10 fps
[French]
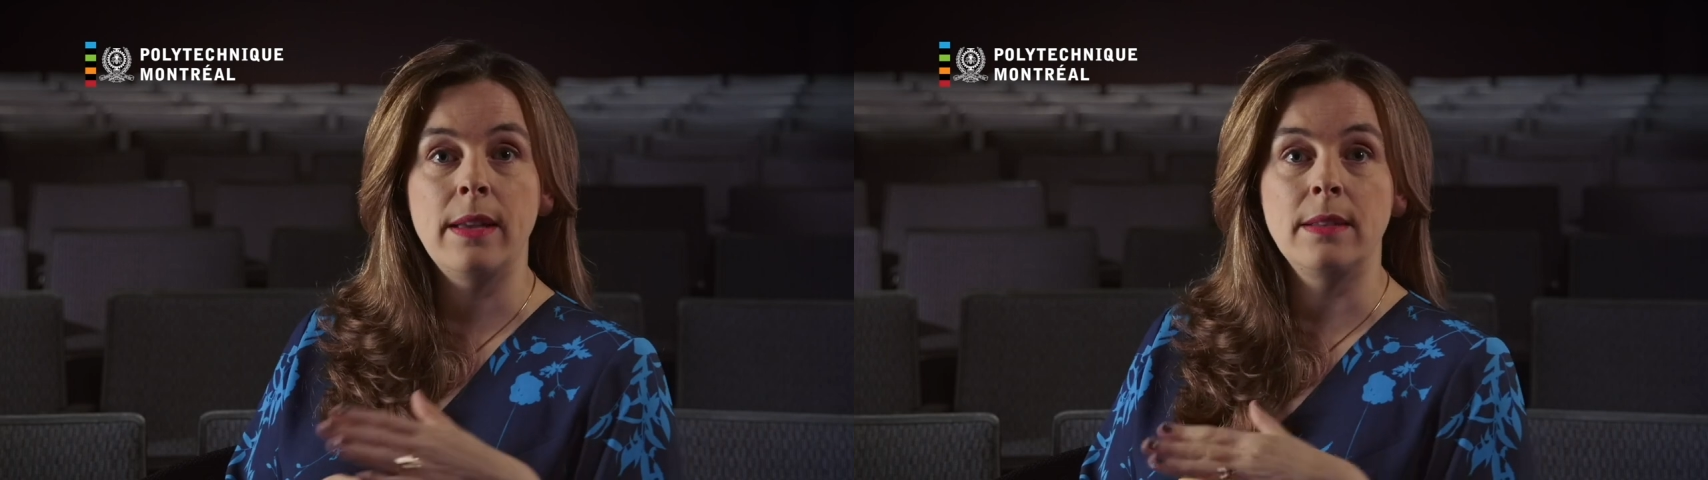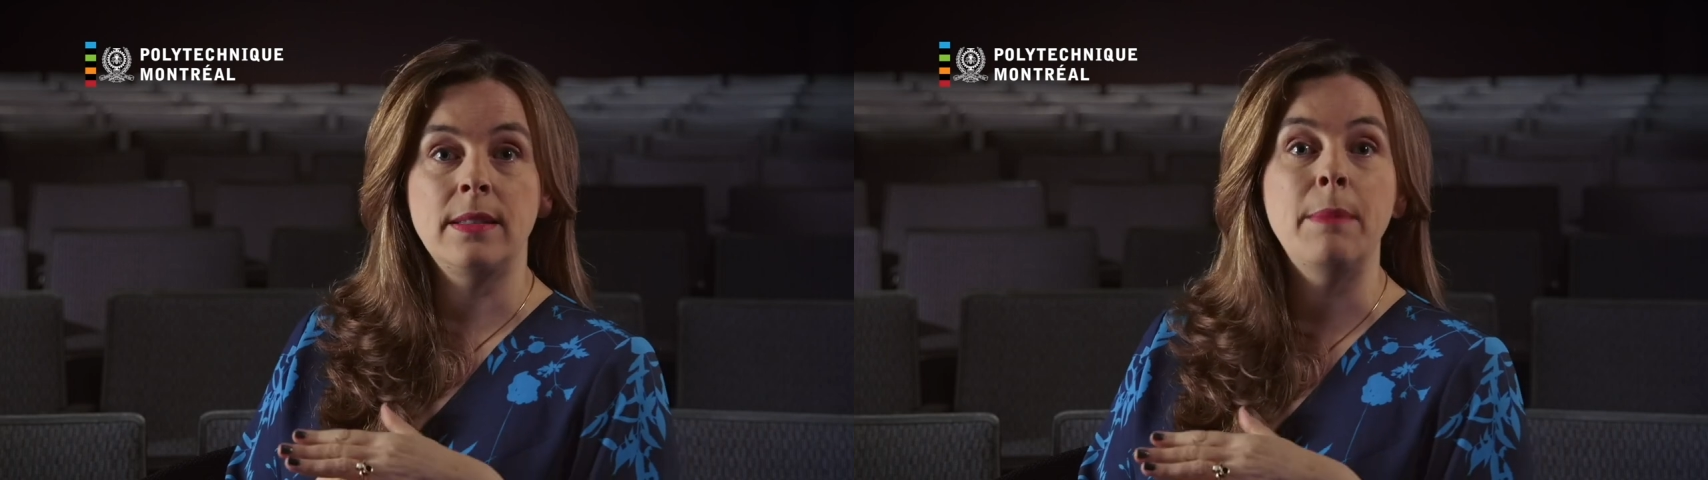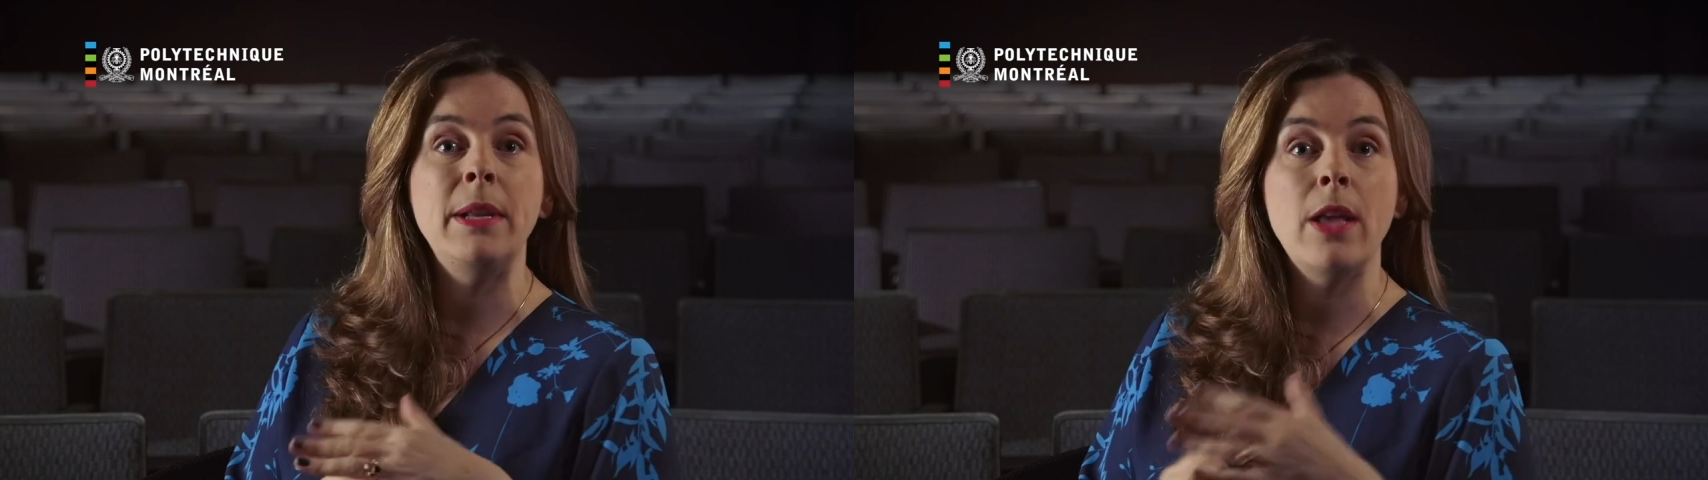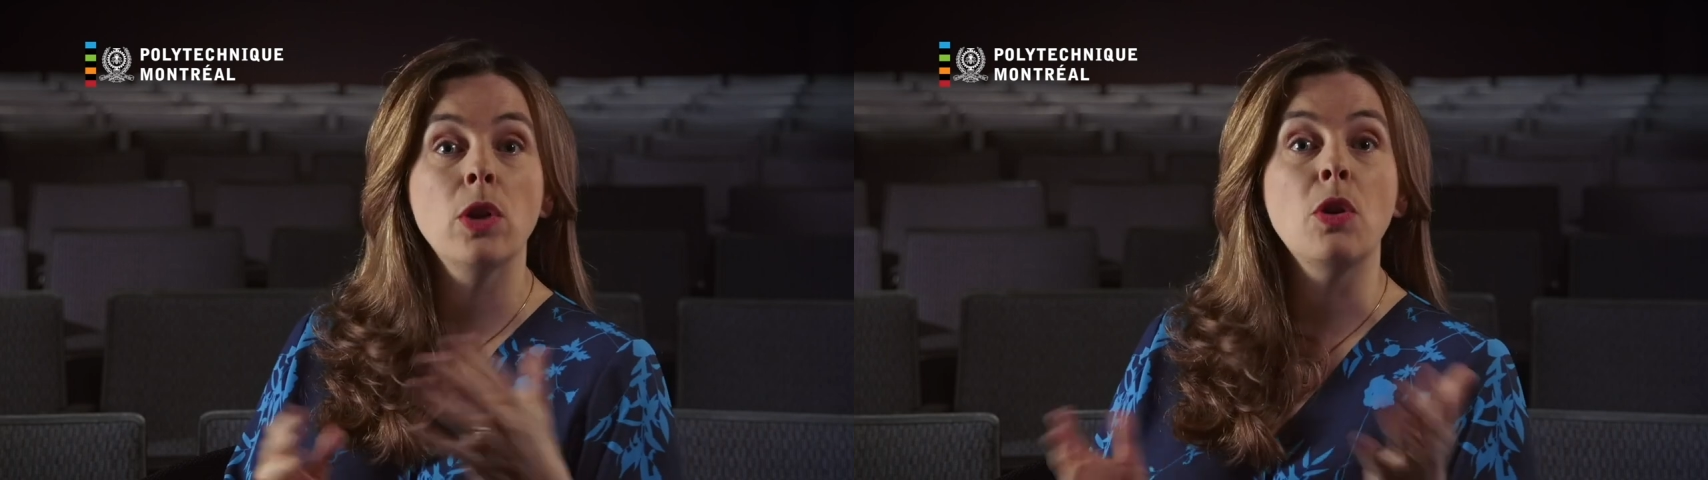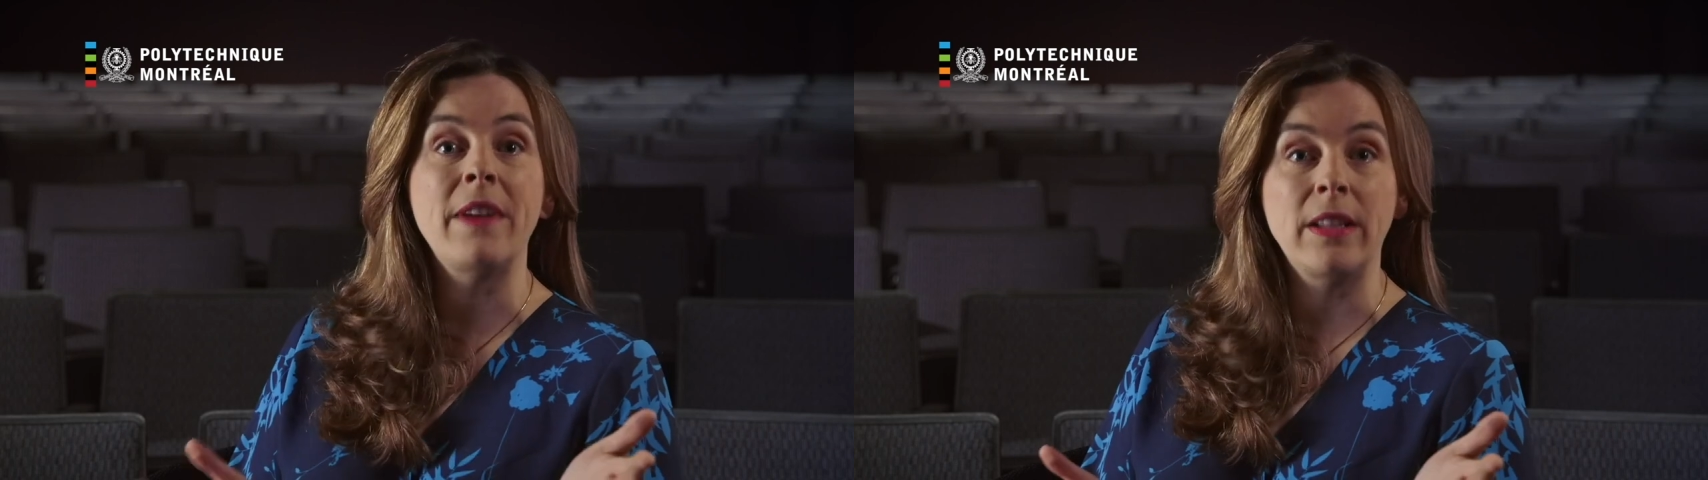euh,
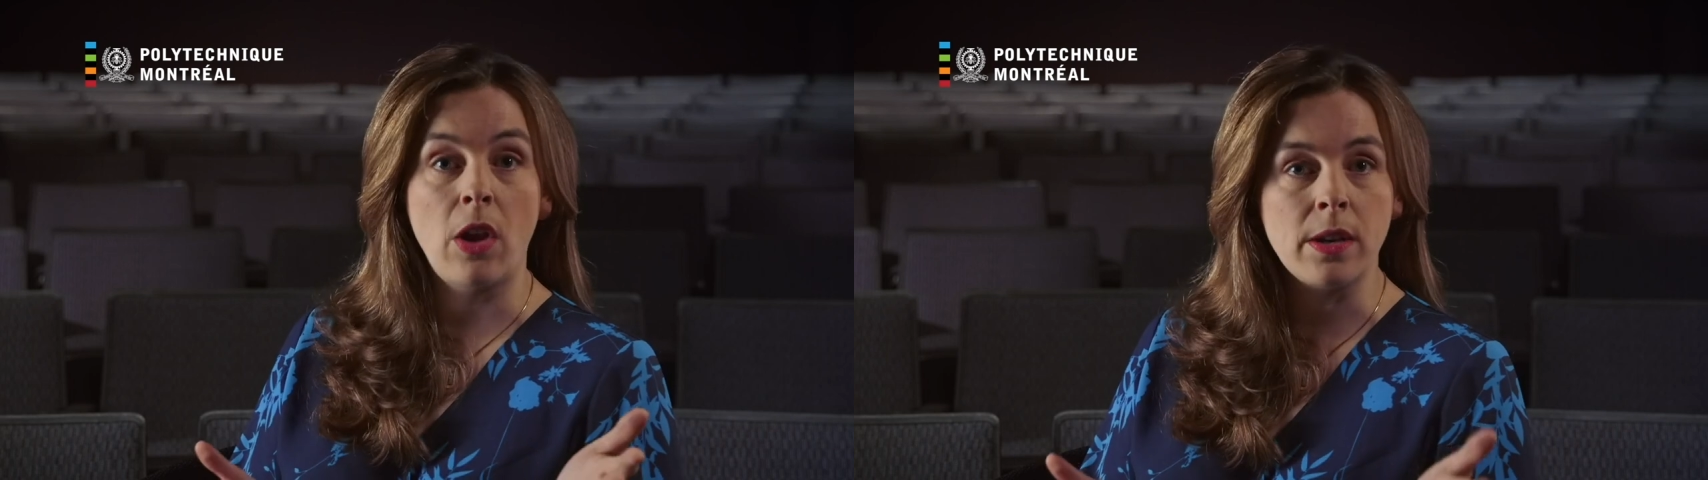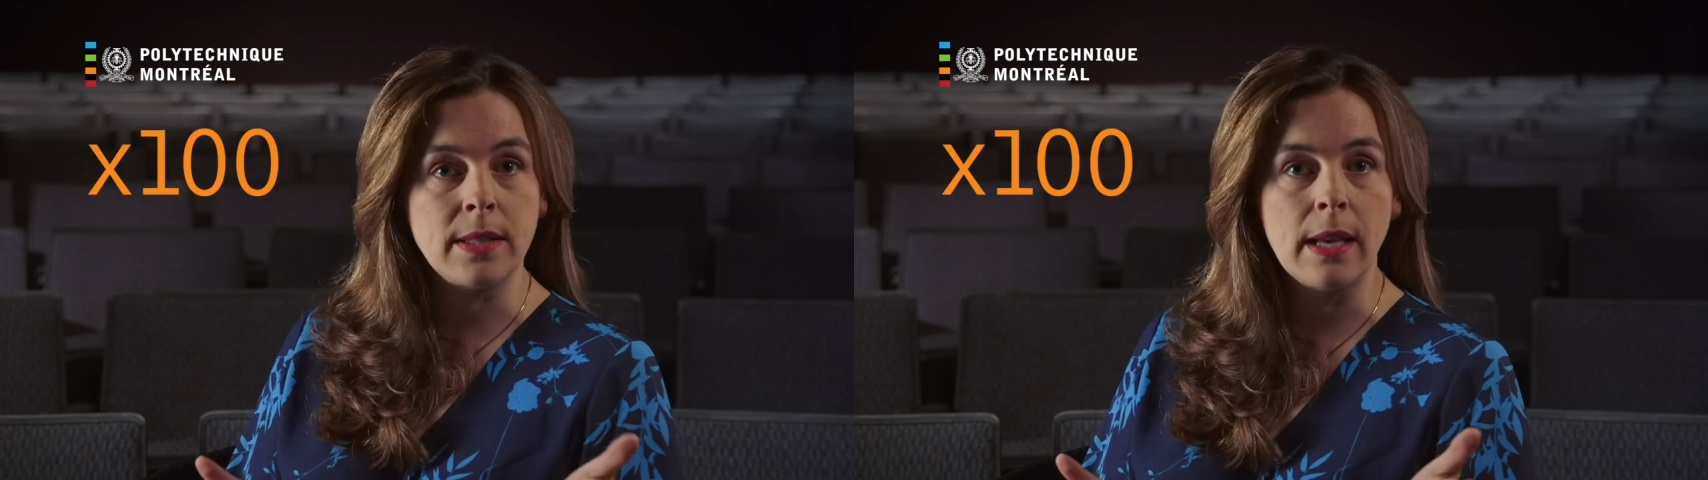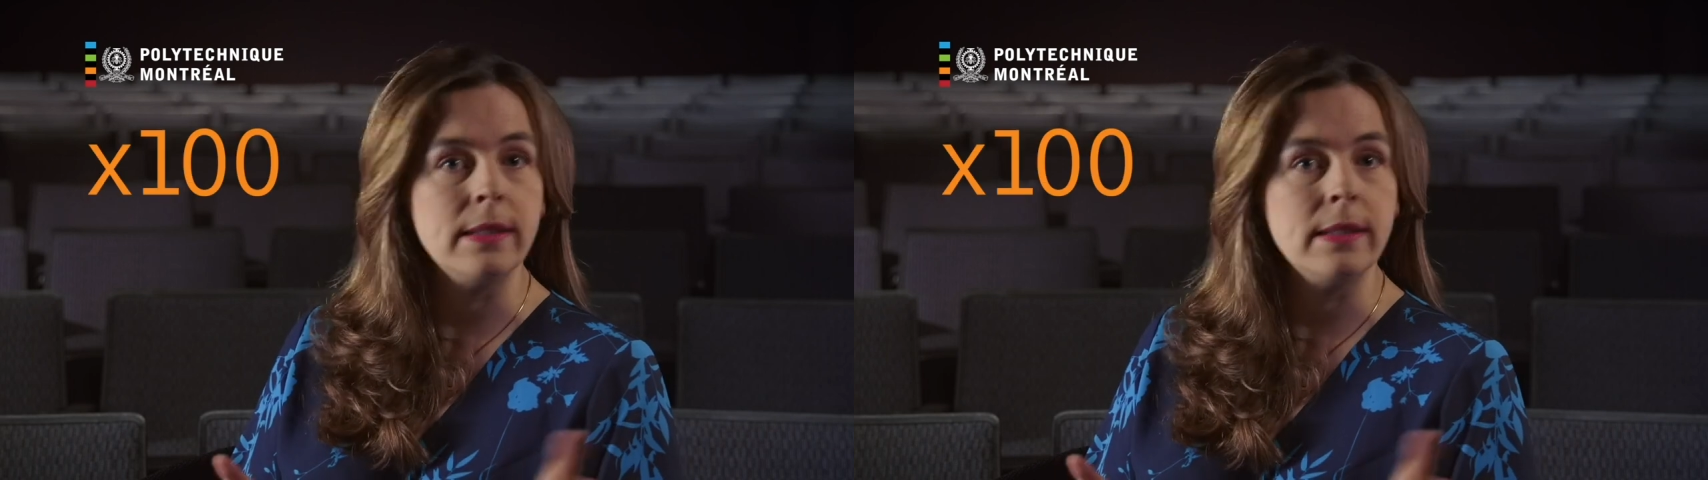s'améliore d'un facteur 100,